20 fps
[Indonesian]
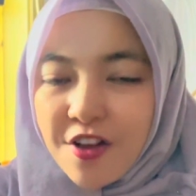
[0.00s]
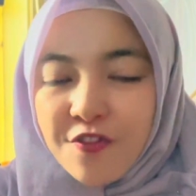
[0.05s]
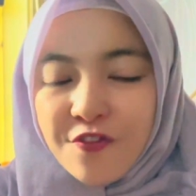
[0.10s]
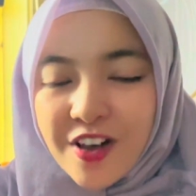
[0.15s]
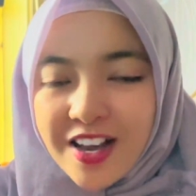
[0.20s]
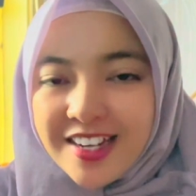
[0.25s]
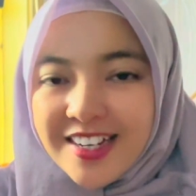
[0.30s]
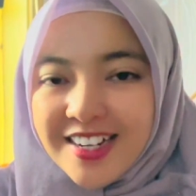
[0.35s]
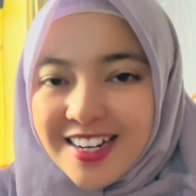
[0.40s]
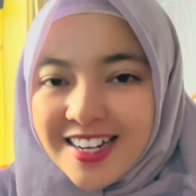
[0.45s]

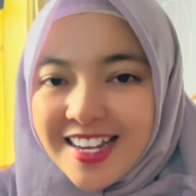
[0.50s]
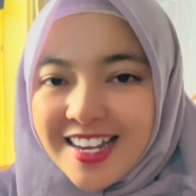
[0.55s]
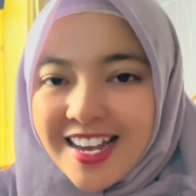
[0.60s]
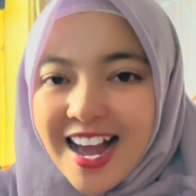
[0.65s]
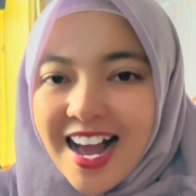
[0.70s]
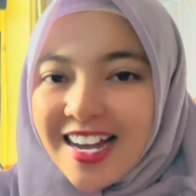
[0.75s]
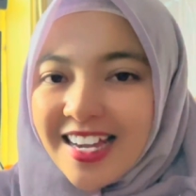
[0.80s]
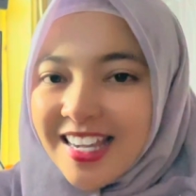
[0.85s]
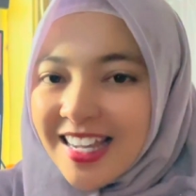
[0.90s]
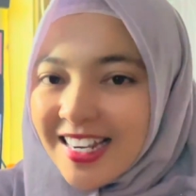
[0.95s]
Finally,
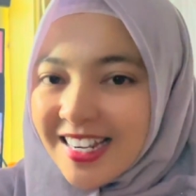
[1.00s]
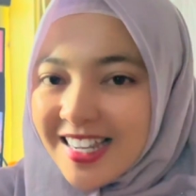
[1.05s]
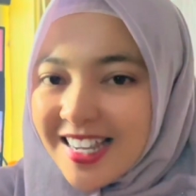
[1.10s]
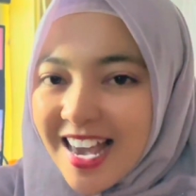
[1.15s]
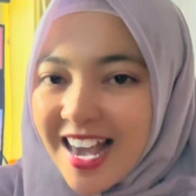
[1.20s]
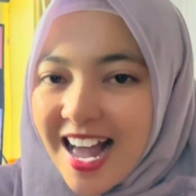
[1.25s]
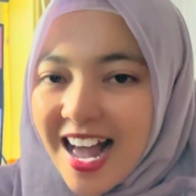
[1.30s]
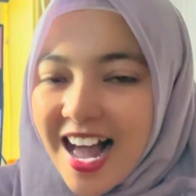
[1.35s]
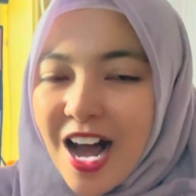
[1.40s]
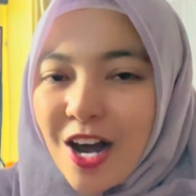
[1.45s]

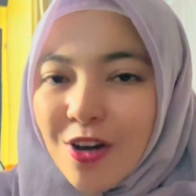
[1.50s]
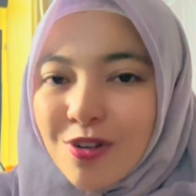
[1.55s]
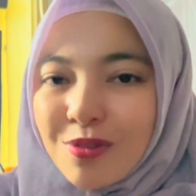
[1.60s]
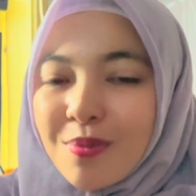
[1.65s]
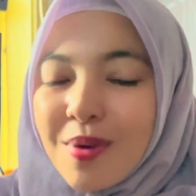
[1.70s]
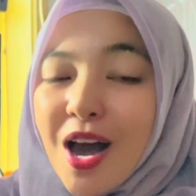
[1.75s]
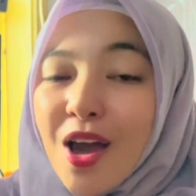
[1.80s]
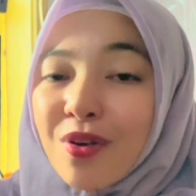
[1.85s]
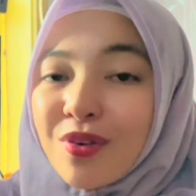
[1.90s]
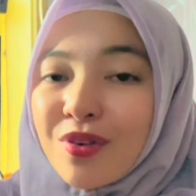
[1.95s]
akhirnya aku
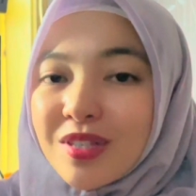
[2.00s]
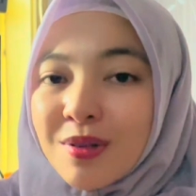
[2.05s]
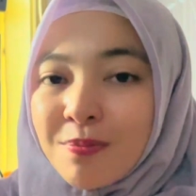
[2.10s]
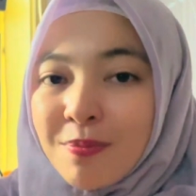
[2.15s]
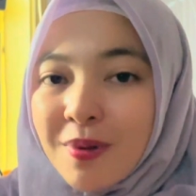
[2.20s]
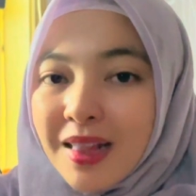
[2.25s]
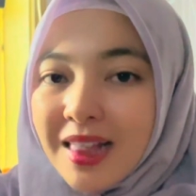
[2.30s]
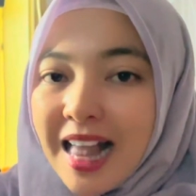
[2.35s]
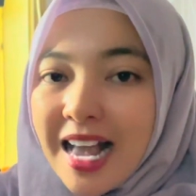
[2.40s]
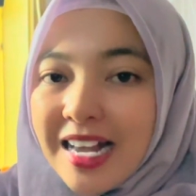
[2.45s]
baru
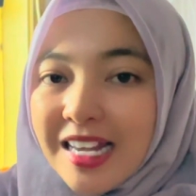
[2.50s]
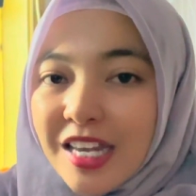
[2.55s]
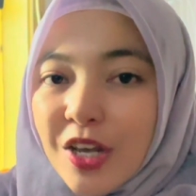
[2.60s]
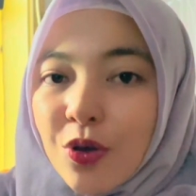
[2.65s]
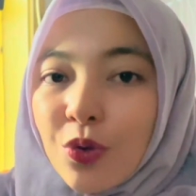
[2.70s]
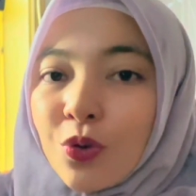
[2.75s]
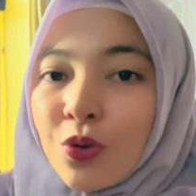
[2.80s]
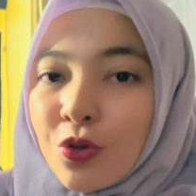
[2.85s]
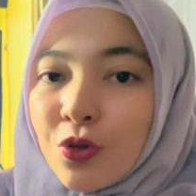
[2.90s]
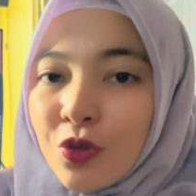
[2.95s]
sempet lagi
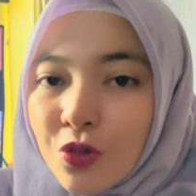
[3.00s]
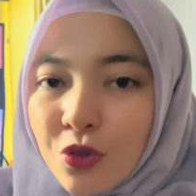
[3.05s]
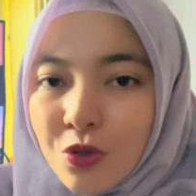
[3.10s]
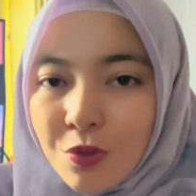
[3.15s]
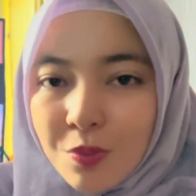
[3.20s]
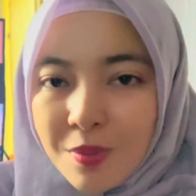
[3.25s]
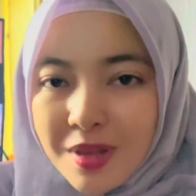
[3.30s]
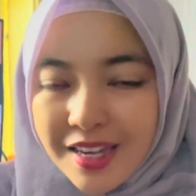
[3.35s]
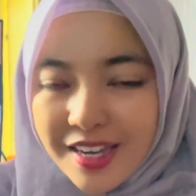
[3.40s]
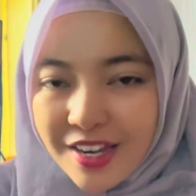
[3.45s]

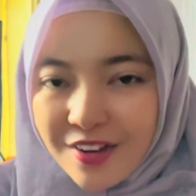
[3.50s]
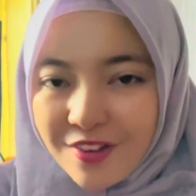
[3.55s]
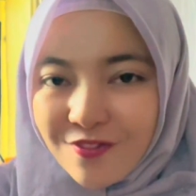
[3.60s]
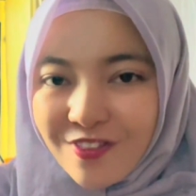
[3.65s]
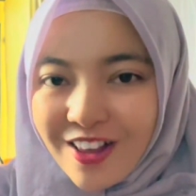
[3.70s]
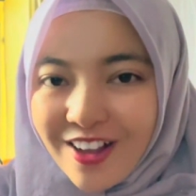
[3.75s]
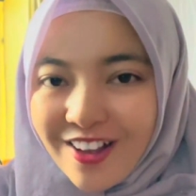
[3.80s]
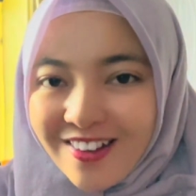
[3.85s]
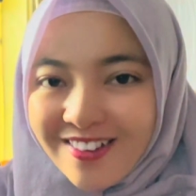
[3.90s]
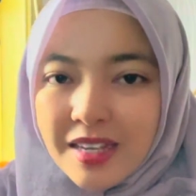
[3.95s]
untuk bikin
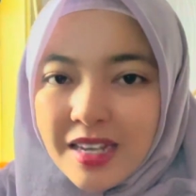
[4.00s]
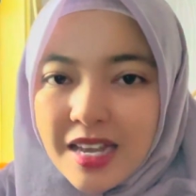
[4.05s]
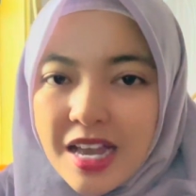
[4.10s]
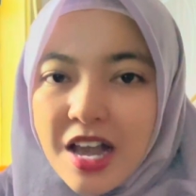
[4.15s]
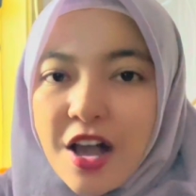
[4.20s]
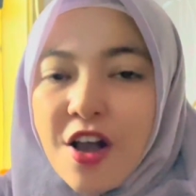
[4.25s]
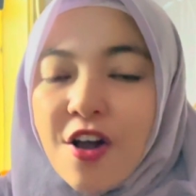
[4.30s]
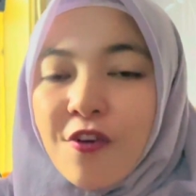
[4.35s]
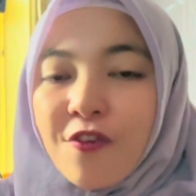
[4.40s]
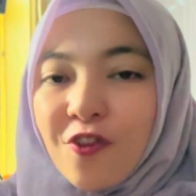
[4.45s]
vlog
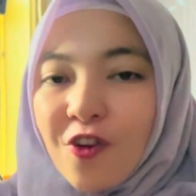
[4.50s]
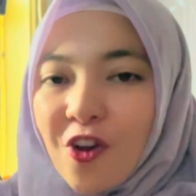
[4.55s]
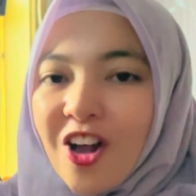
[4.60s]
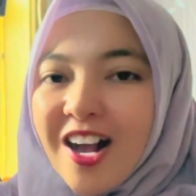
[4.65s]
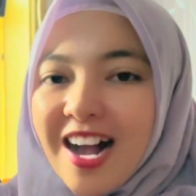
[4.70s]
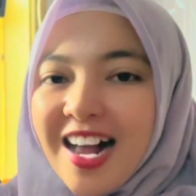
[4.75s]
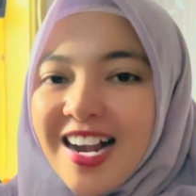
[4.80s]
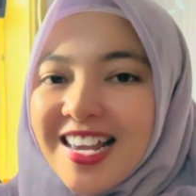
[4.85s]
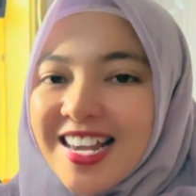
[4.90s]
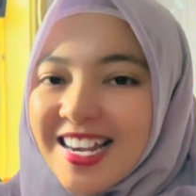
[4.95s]
Vlog
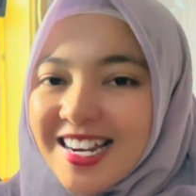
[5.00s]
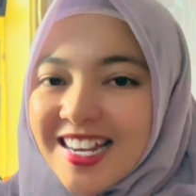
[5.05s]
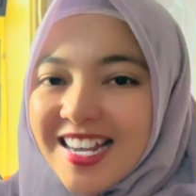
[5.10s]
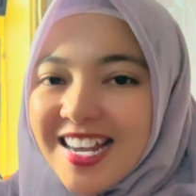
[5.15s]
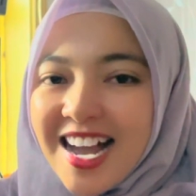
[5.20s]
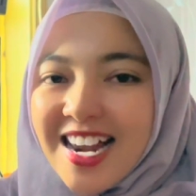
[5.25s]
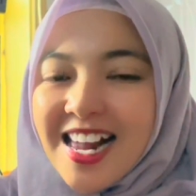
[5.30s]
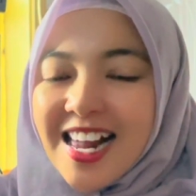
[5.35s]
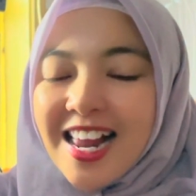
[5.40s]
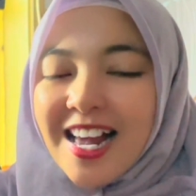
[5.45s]
kali ini
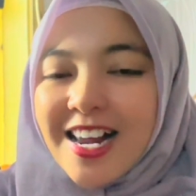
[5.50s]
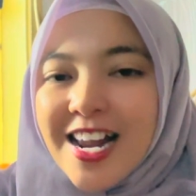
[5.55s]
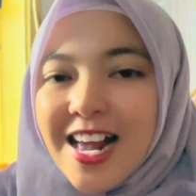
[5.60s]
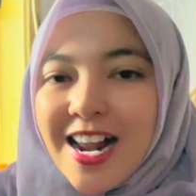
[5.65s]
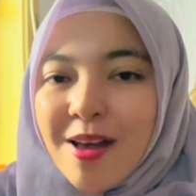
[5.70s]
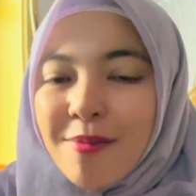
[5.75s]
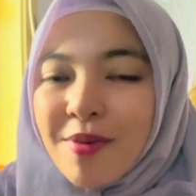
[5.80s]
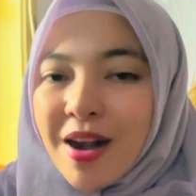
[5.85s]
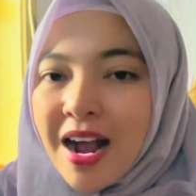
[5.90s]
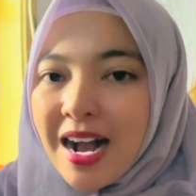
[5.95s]
adalah
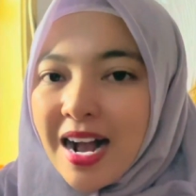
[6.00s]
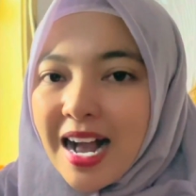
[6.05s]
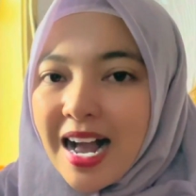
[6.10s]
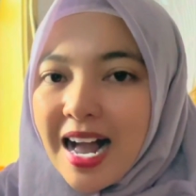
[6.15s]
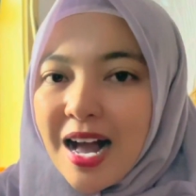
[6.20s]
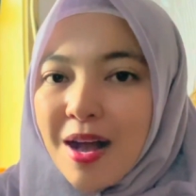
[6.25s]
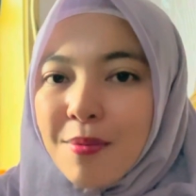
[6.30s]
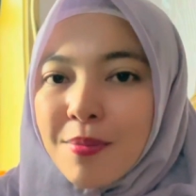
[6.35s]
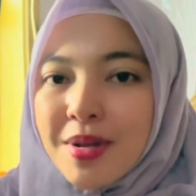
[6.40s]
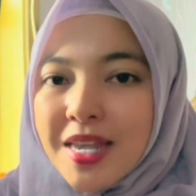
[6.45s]
dalam
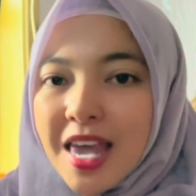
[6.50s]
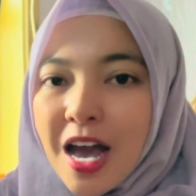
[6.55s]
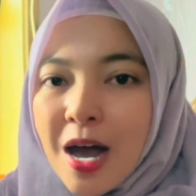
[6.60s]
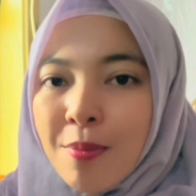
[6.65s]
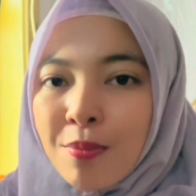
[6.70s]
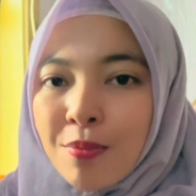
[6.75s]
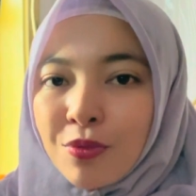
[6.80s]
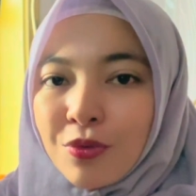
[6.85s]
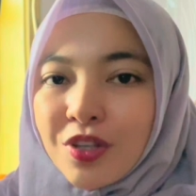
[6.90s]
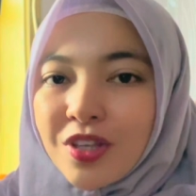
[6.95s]
rangka
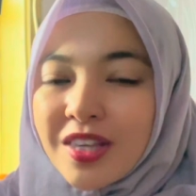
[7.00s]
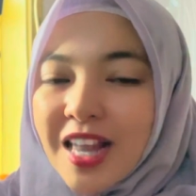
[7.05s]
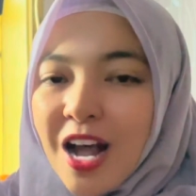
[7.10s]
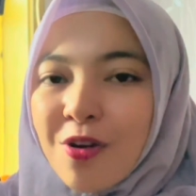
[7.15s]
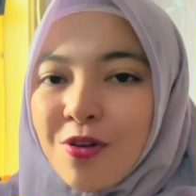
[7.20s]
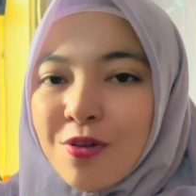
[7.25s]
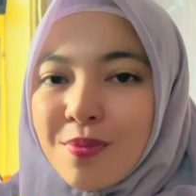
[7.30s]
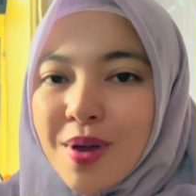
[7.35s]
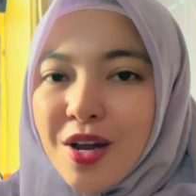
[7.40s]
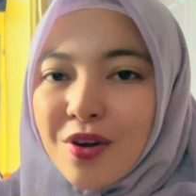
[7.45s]
menyambut
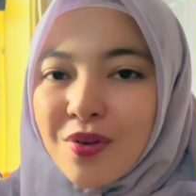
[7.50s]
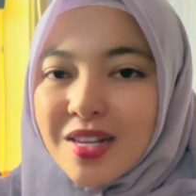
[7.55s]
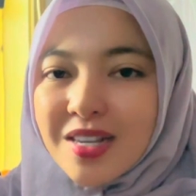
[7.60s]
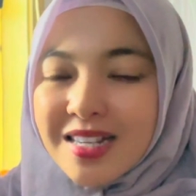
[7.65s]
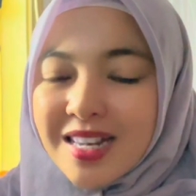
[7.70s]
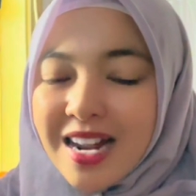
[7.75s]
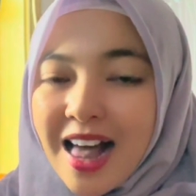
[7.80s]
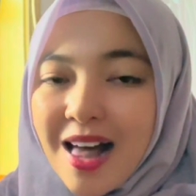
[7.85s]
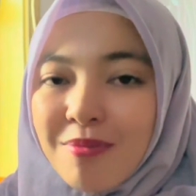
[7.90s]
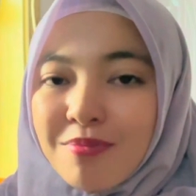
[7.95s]
Tahun Baru
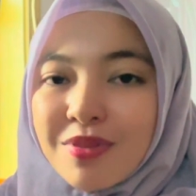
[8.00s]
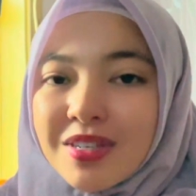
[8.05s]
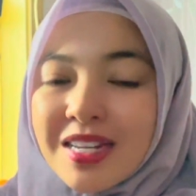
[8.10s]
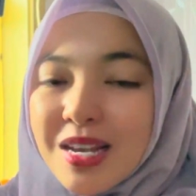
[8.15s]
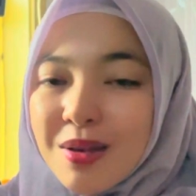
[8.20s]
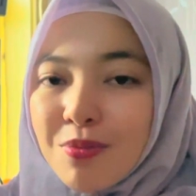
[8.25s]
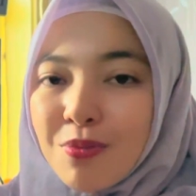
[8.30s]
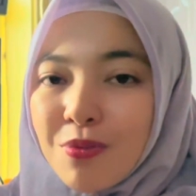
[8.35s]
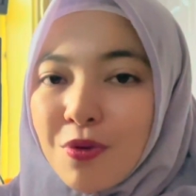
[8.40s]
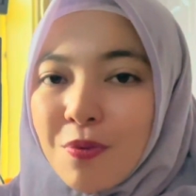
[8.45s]
Islam
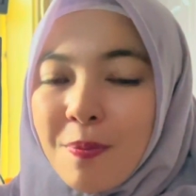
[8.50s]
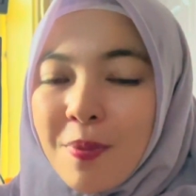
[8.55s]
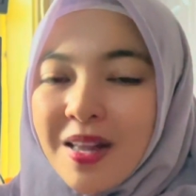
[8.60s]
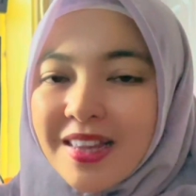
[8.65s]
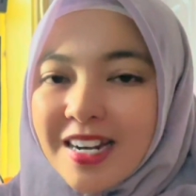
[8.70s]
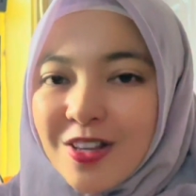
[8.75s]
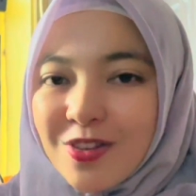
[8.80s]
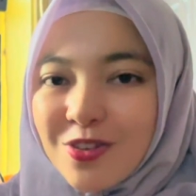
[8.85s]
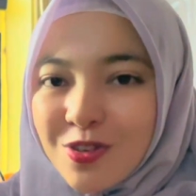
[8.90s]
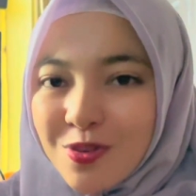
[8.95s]

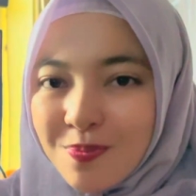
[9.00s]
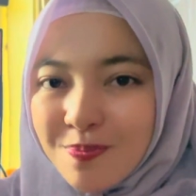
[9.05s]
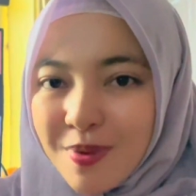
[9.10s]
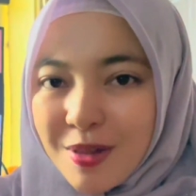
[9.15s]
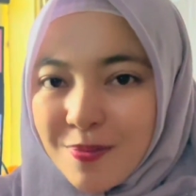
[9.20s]
1445